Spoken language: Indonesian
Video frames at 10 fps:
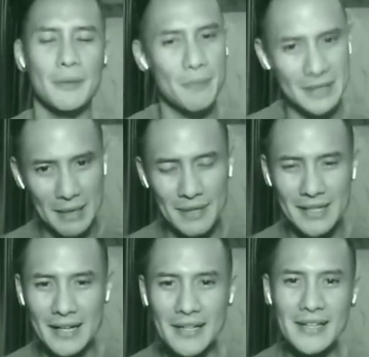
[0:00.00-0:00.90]
Yang
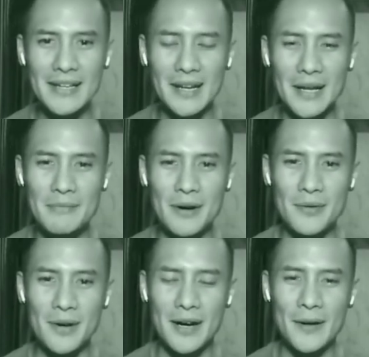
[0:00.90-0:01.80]
pertama tadi adalah
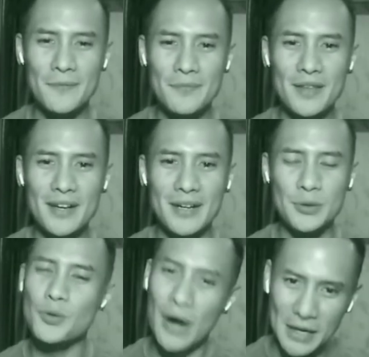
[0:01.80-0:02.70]
bahwa
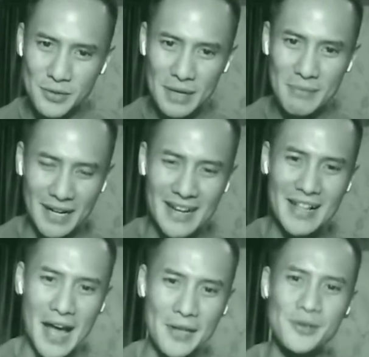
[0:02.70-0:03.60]
Eh, Tuhan sudah
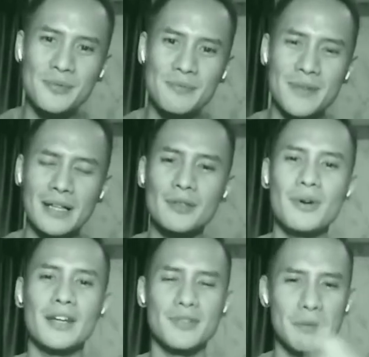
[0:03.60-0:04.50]
mengenal Ayub dan
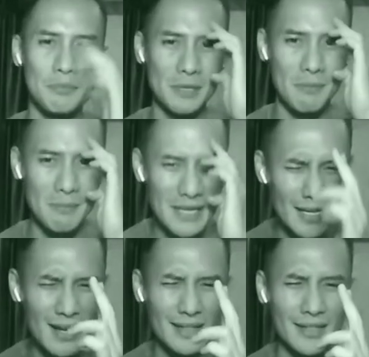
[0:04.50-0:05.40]
Tuhan sudah punya
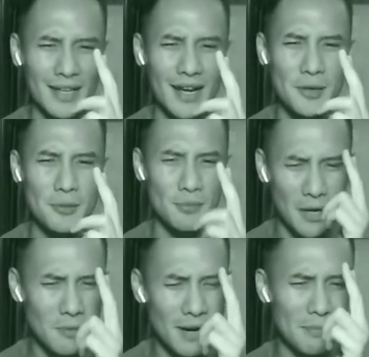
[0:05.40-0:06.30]
pemikiran tentang Ayub.
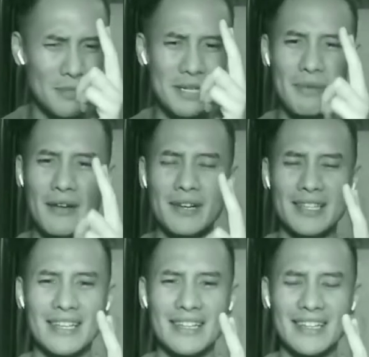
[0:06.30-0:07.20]
Ayub akan bisa
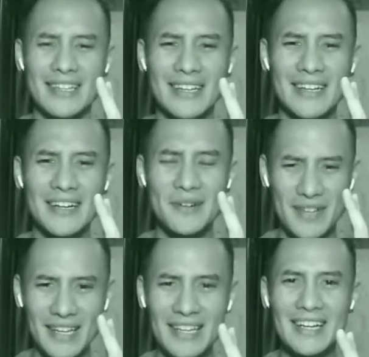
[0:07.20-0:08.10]
melewati ini.
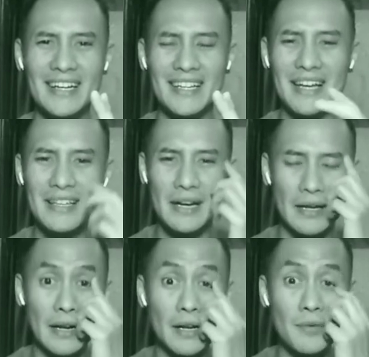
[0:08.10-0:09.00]
Oke, okay? ya.
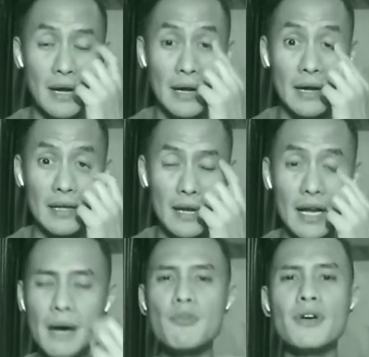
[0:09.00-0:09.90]
Yang yang kedua,
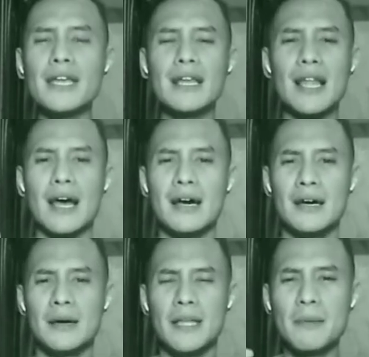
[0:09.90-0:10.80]
yang nggak mungkin lah
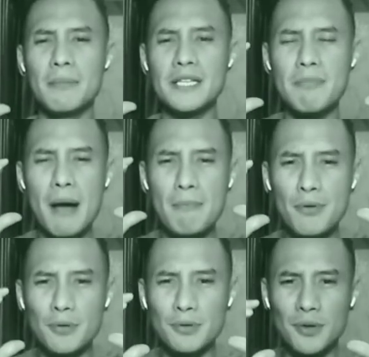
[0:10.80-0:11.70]
iblis
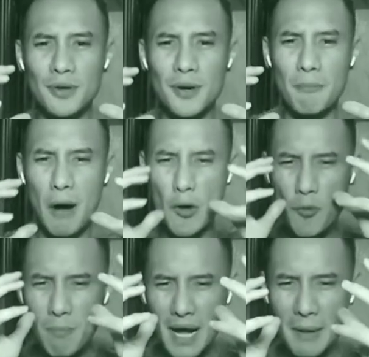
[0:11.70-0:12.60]
mampu untuk
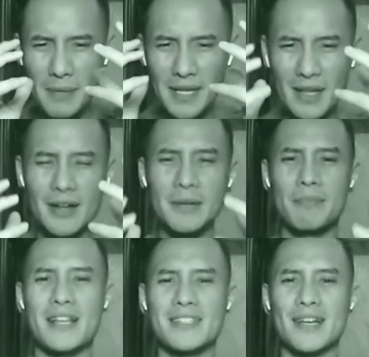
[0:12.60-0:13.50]
mengubah pikiran
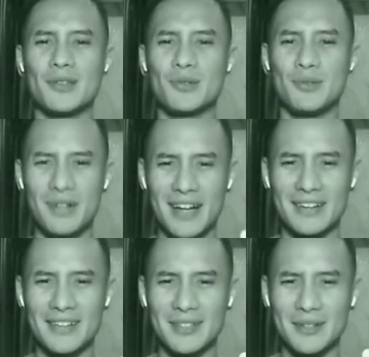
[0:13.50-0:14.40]
dan perasaan
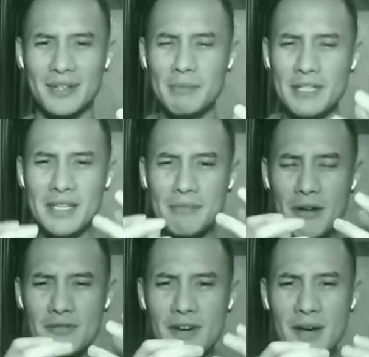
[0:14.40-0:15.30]
Tuhan gitu. Iblis ini
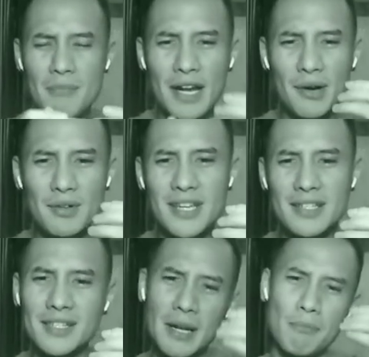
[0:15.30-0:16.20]
mau
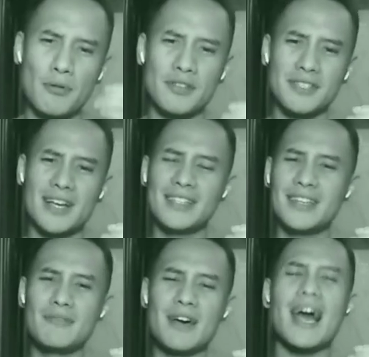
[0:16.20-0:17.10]
bernegosiasi dari posisi aja
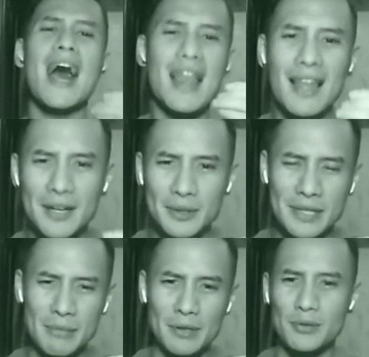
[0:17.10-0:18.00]
dia udah kalah
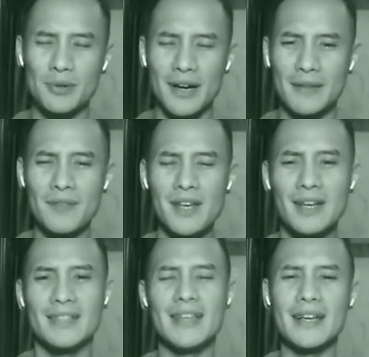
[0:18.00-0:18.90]
gitu sama Tuhan.
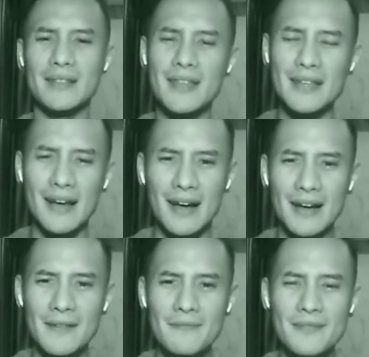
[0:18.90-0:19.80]
Dan yang
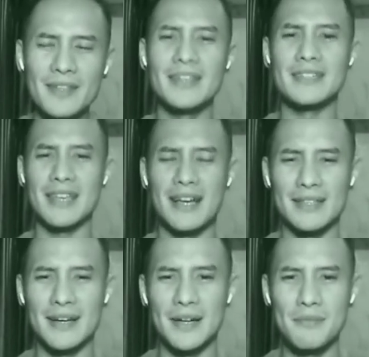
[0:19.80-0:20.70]
ketiga, ini yang
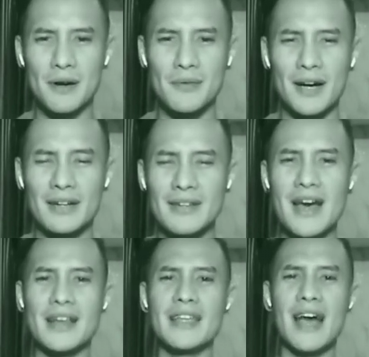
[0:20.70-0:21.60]
saya katakan bahwa
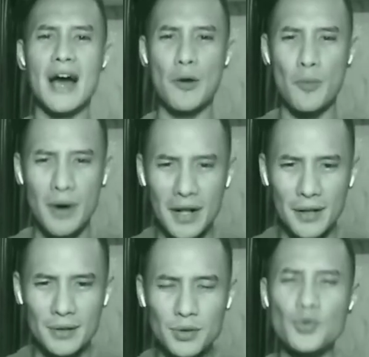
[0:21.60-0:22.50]
dari
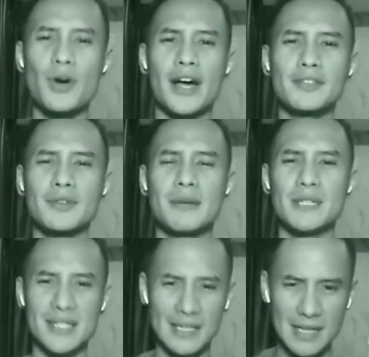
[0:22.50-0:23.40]
awal Tuhan sudah
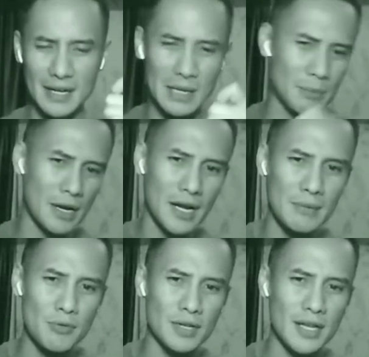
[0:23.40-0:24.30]
menjanjikan
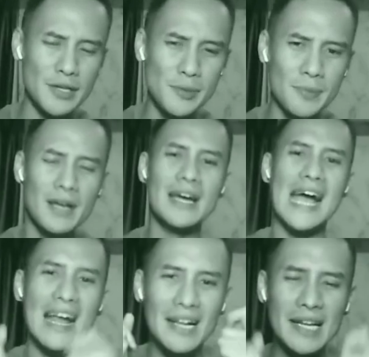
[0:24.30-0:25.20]
kemenangan buat Ayub
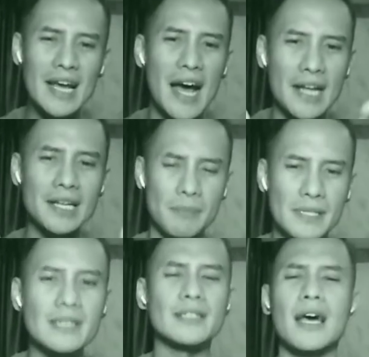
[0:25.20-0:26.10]
karena ada
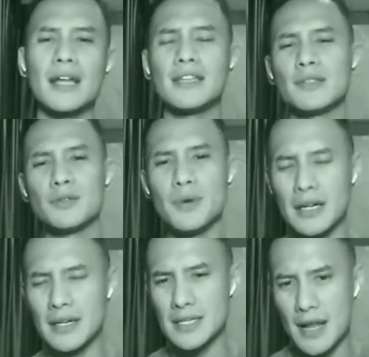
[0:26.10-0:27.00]
penyertaannya
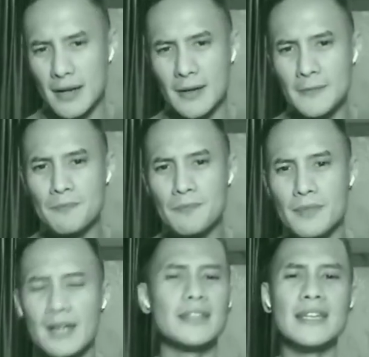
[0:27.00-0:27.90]
Tuhan di sana.
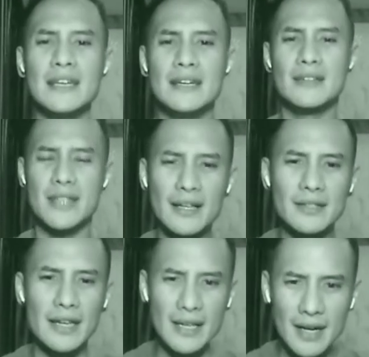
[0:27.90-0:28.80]
Nah jadi
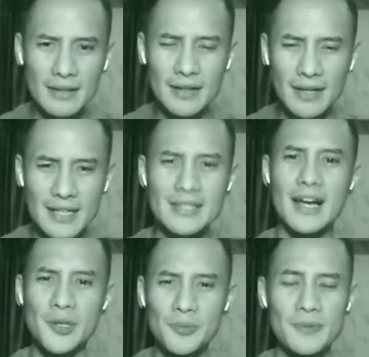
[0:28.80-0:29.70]
saya teringat dengan
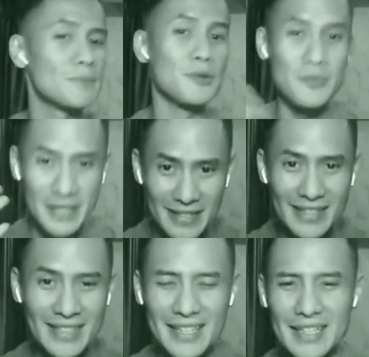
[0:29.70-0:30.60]
kisah Ayub sebelum saya
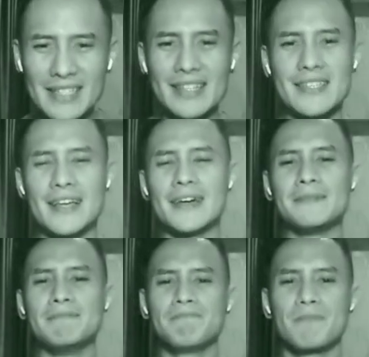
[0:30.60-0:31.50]
cerita nih kisah
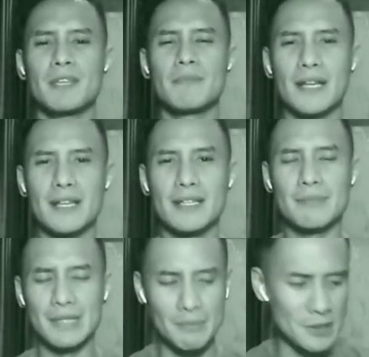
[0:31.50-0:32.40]
saya kepada
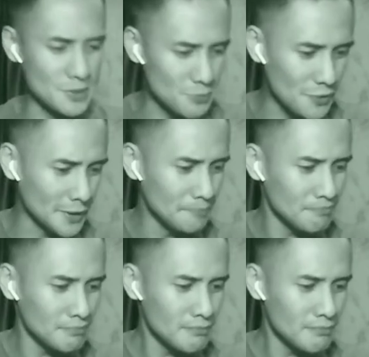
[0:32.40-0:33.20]
teman-teman semua